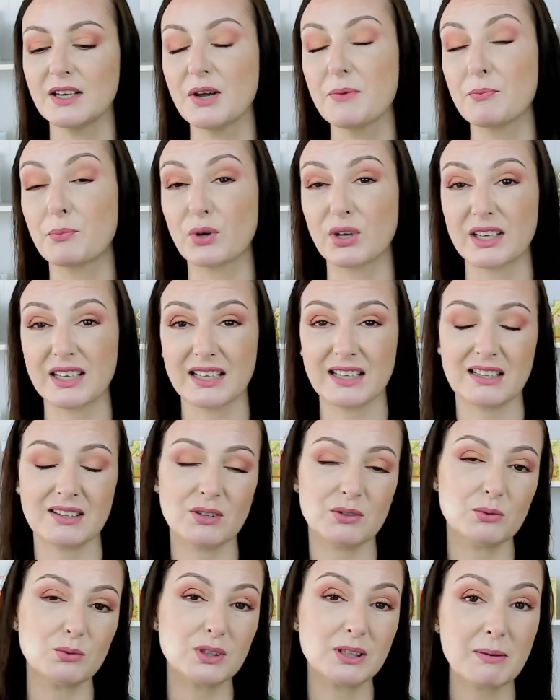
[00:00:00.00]

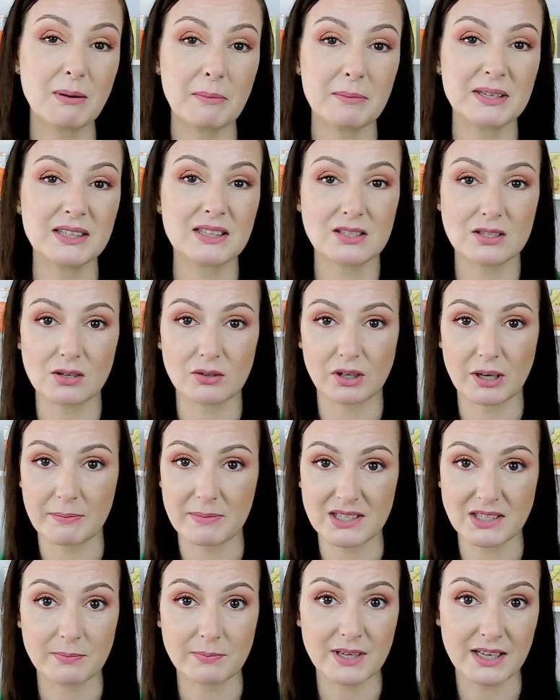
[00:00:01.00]
porque últimamente es lo que
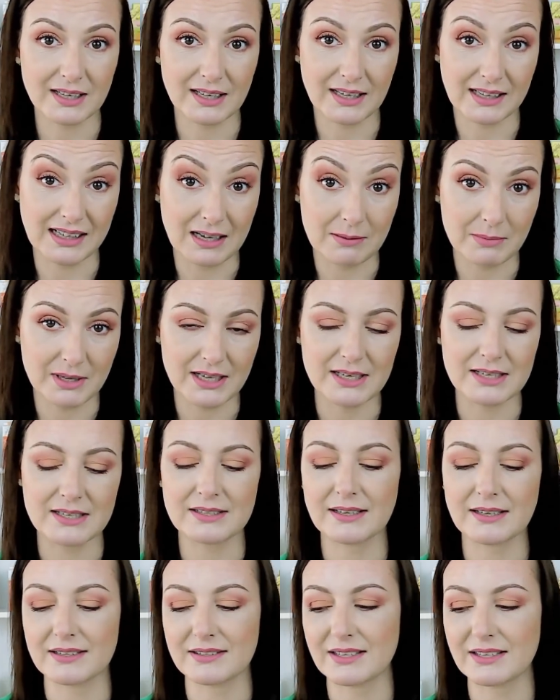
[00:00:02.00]
más me
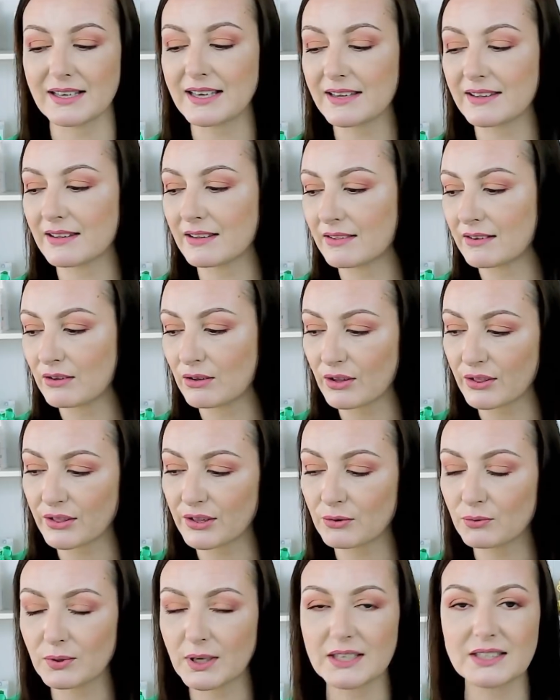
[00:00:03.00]
reclamáis, así que he decidido
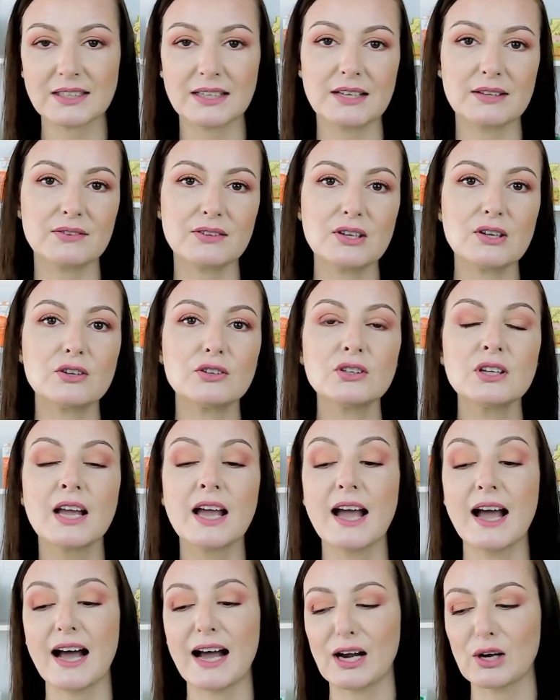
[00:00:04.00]
hacer una selección,
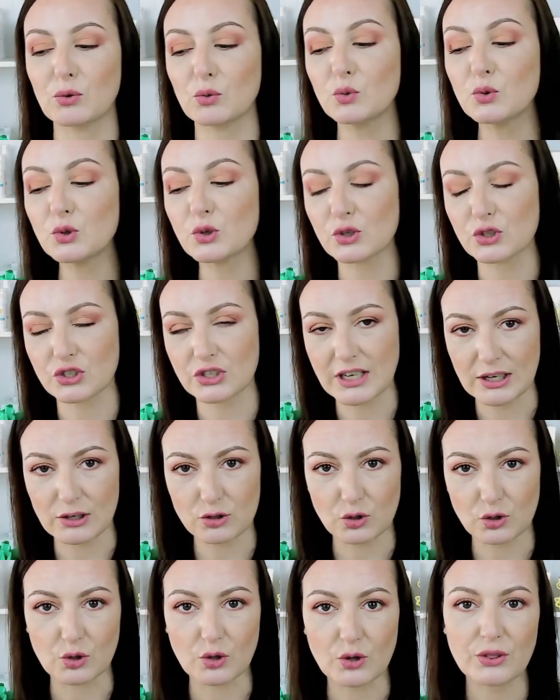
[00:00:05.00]
algunos ya
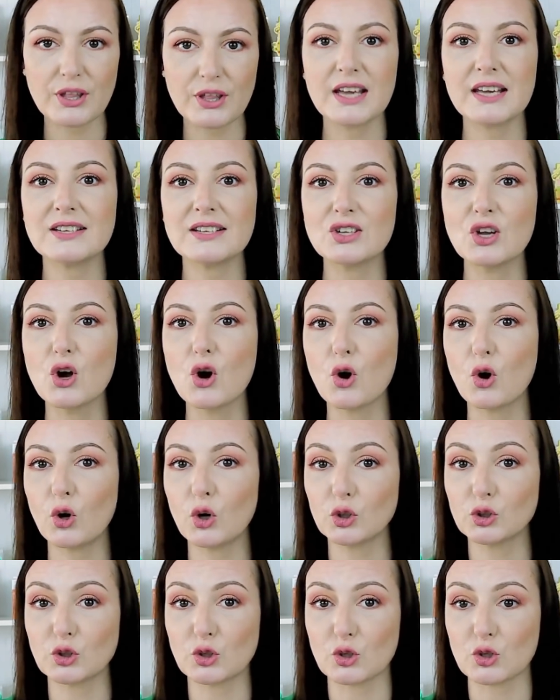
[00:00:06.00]
los conocéis,
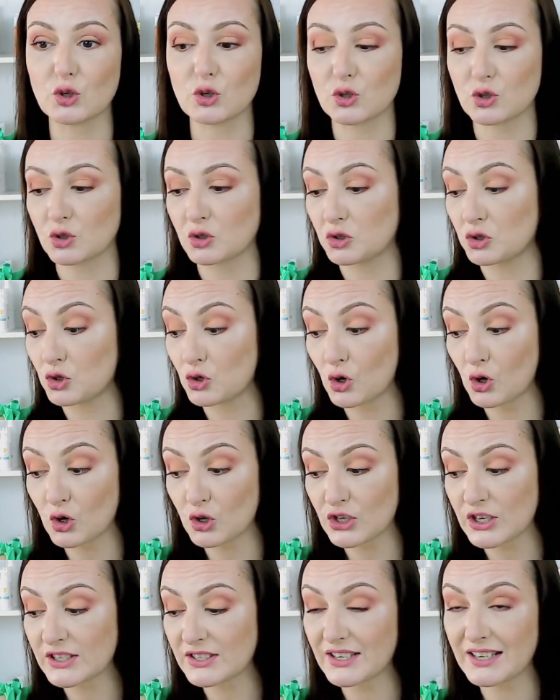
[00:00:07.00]
otros no
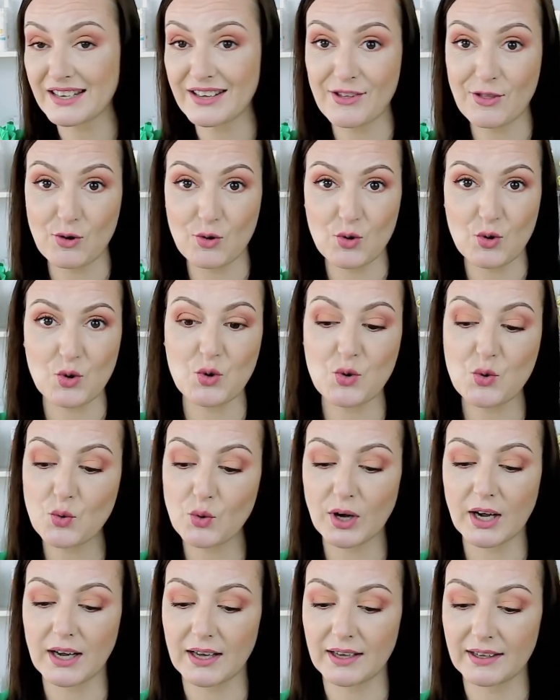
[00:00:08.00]
los he enseñado
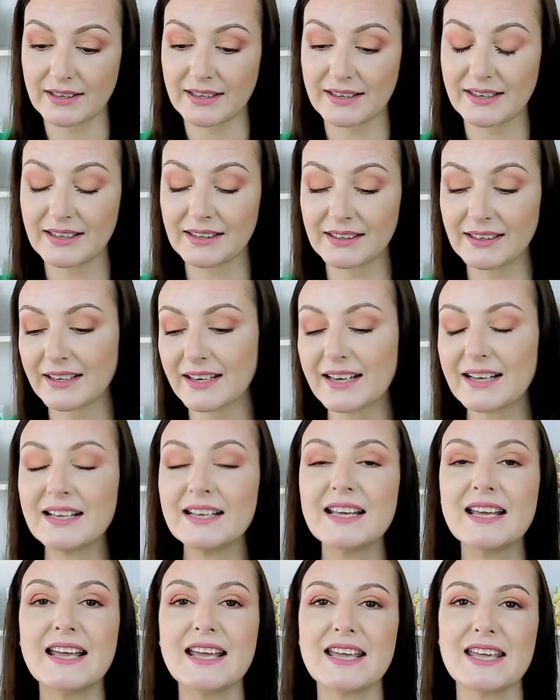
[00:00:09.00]
nunca aquí en el
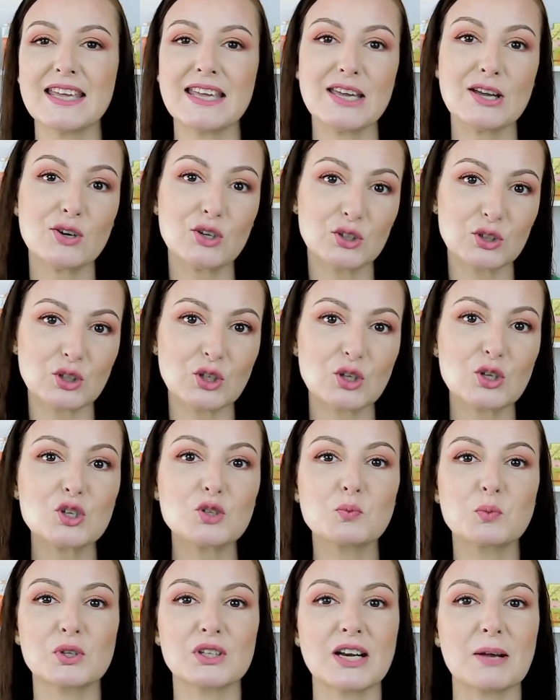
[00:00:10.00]
canal y
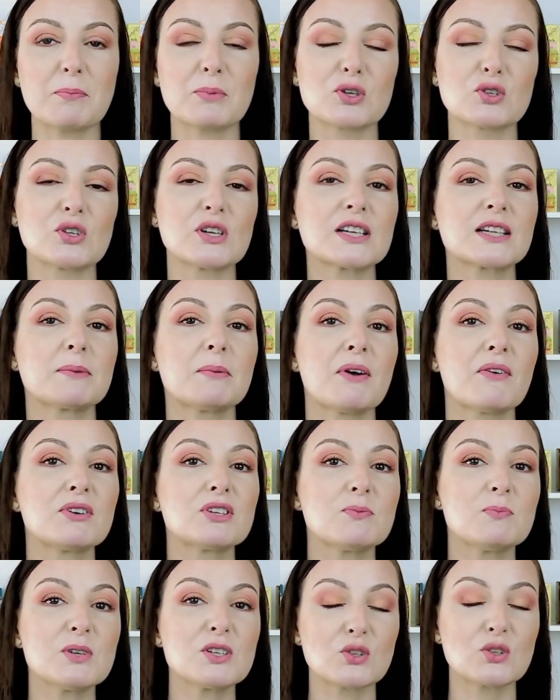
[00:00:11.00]
otros, pues las personas que me
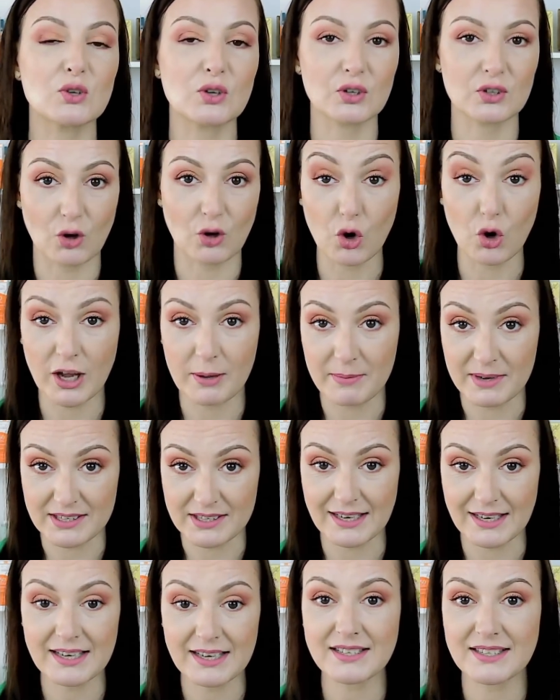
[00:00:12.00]
habéis visto o que me
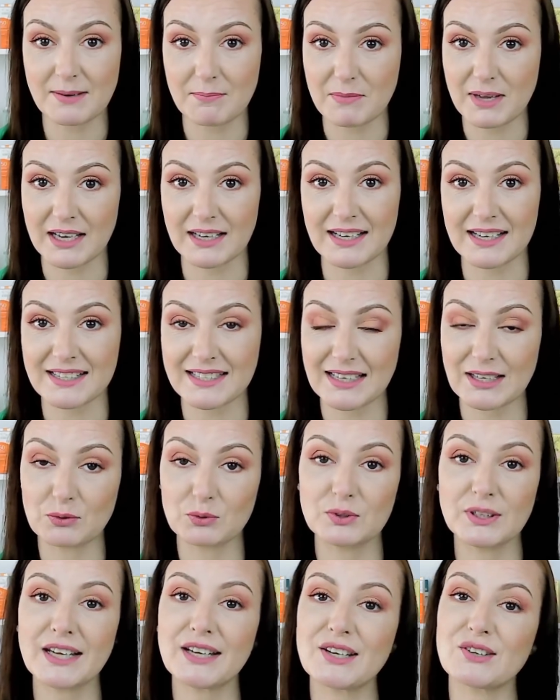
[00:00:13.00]
seguís en mi canal
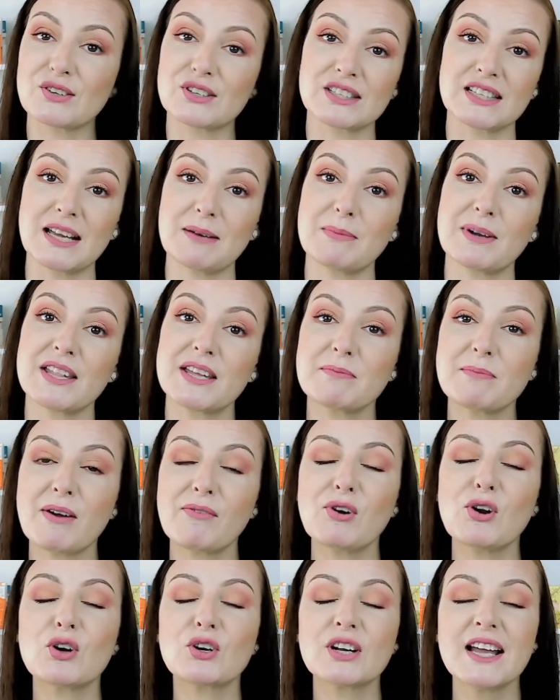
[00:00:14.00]
secundario que se llama
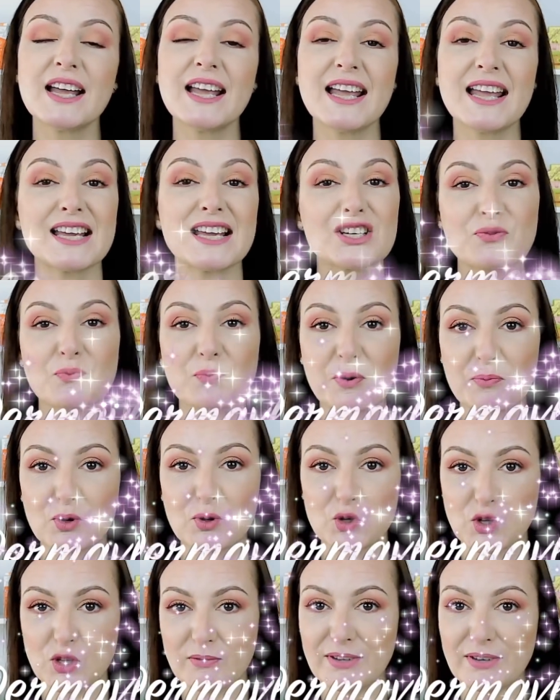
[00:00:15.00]
Dermablog, es muy
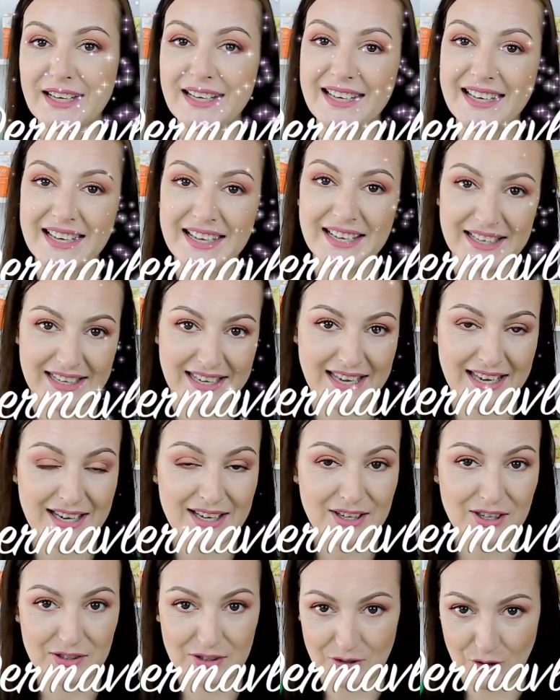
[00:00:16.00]
posible
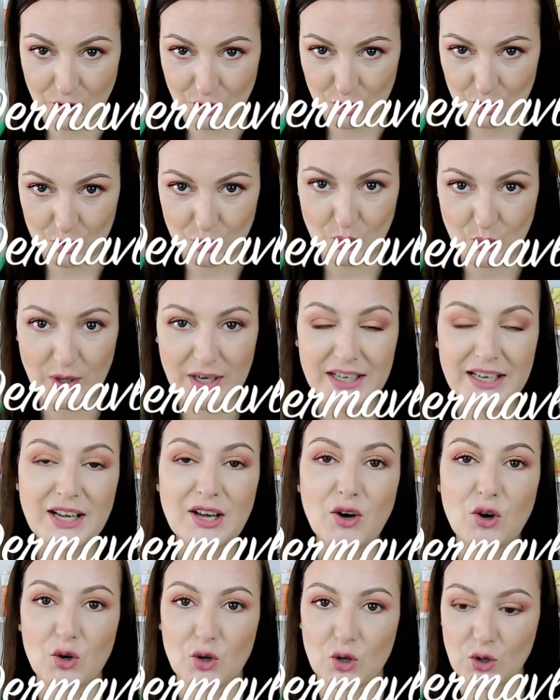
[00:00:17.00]
que os
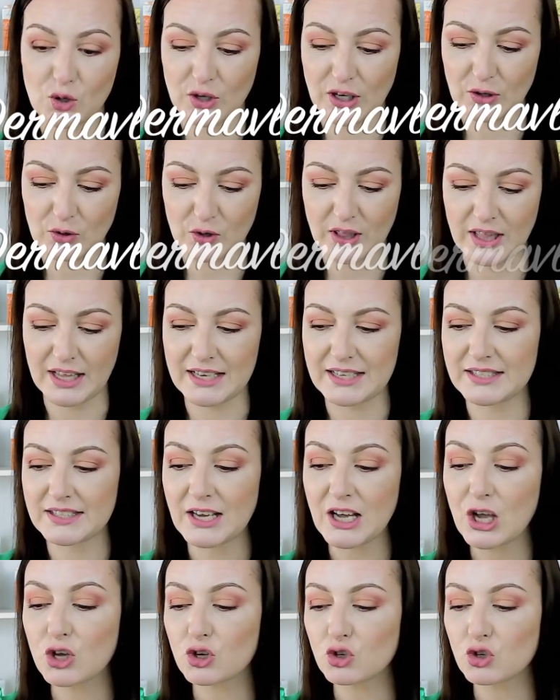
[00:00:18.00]
suene o lo recordéis.